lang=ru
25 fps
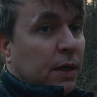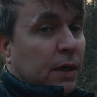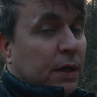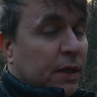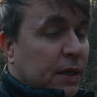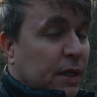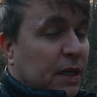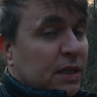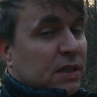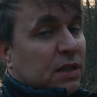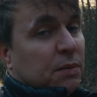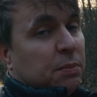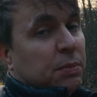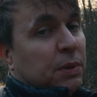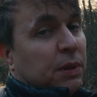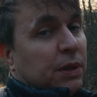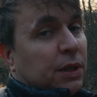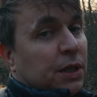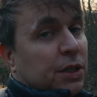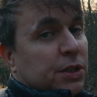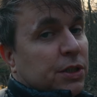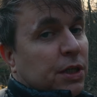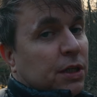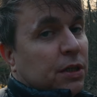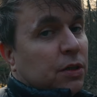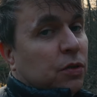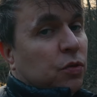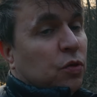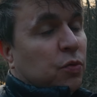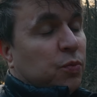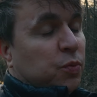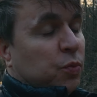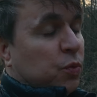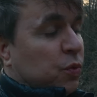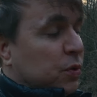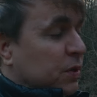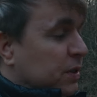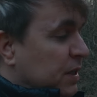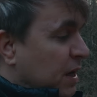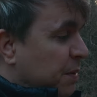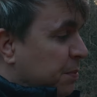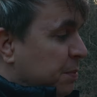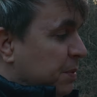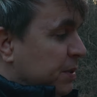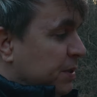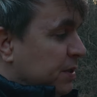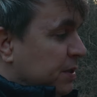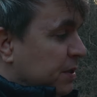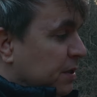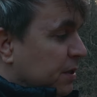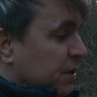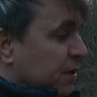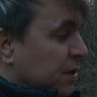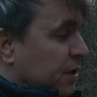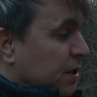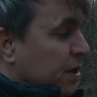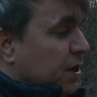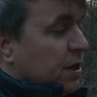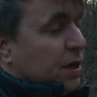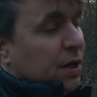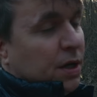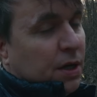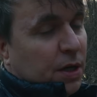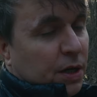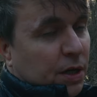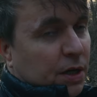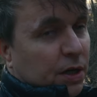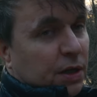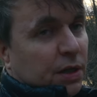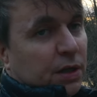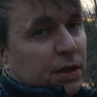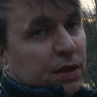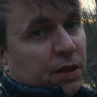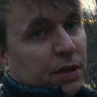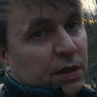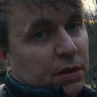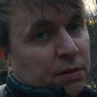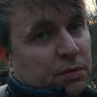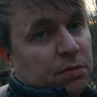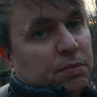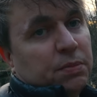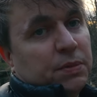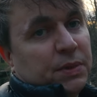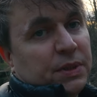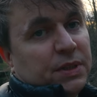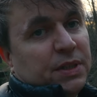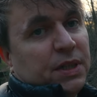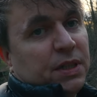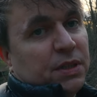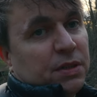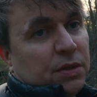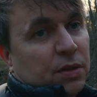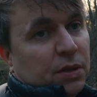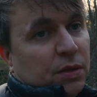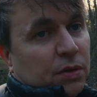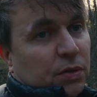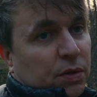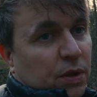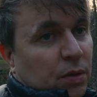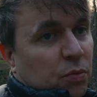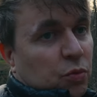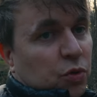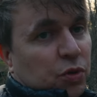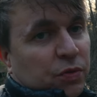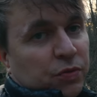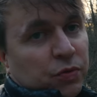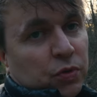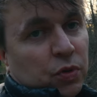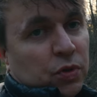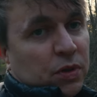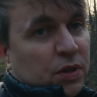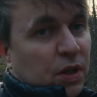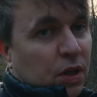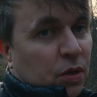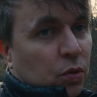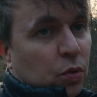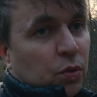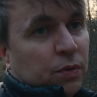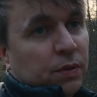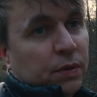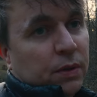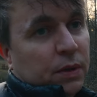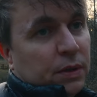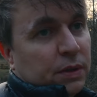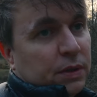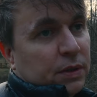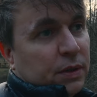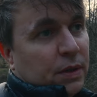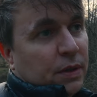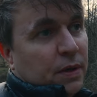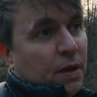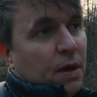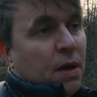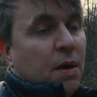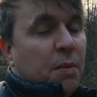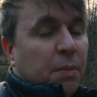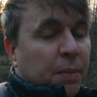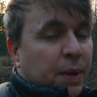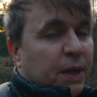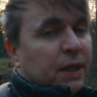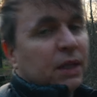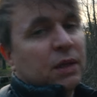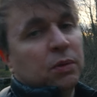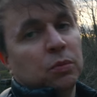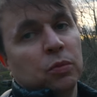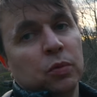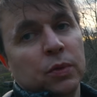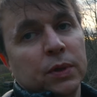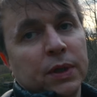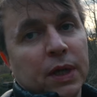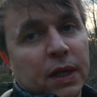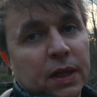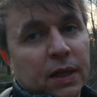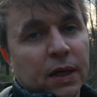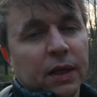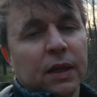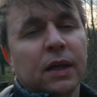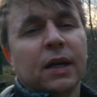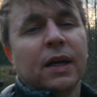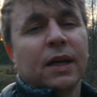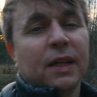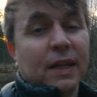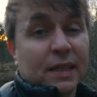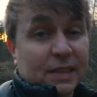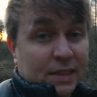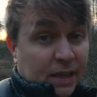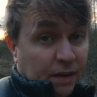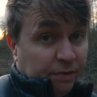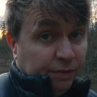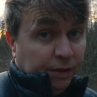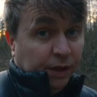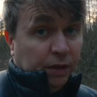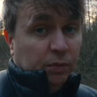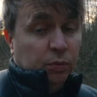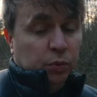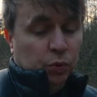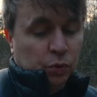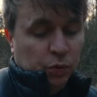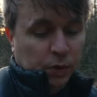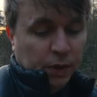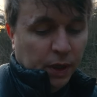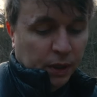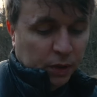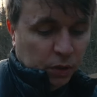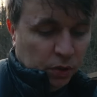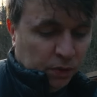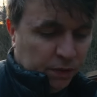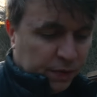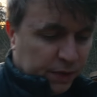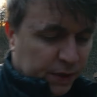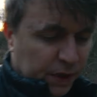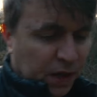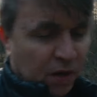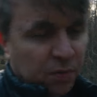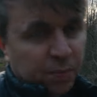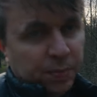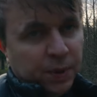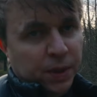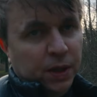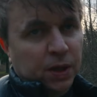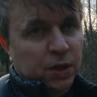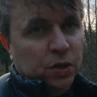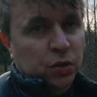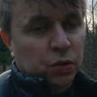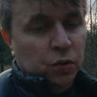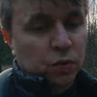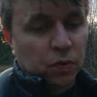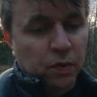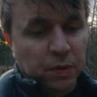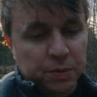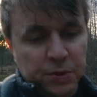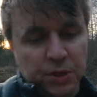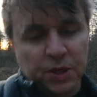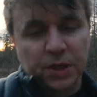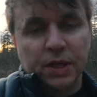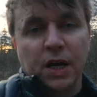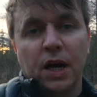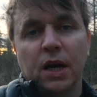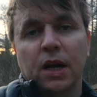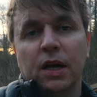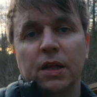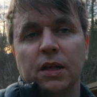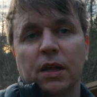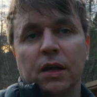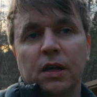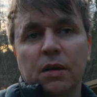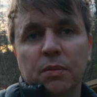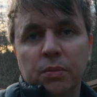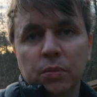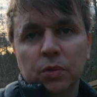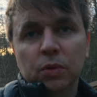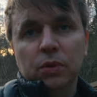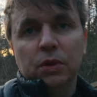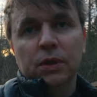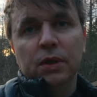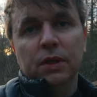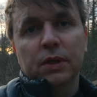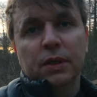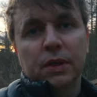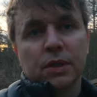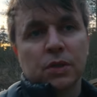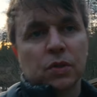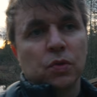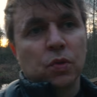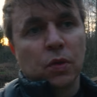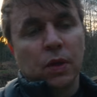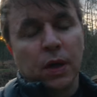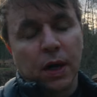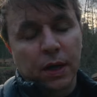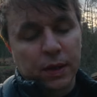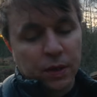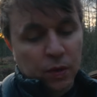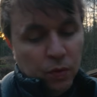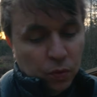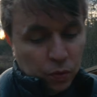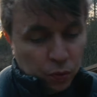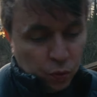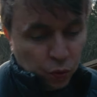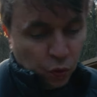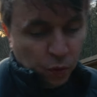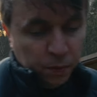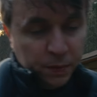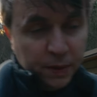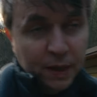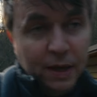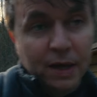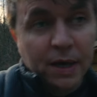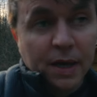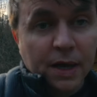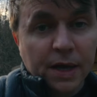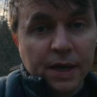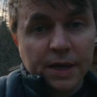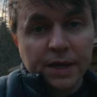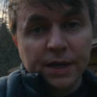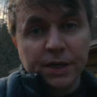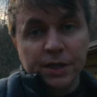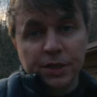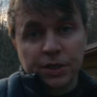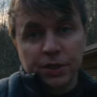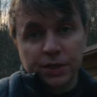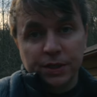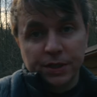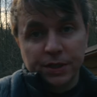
я забыл нажать кнопку «Запись» и, естественно, там уже все сготовилось. Поэтому я, наверное, когда завтрак буду готовить, я вам покажу вообще, как она работает, насколько она удобна. И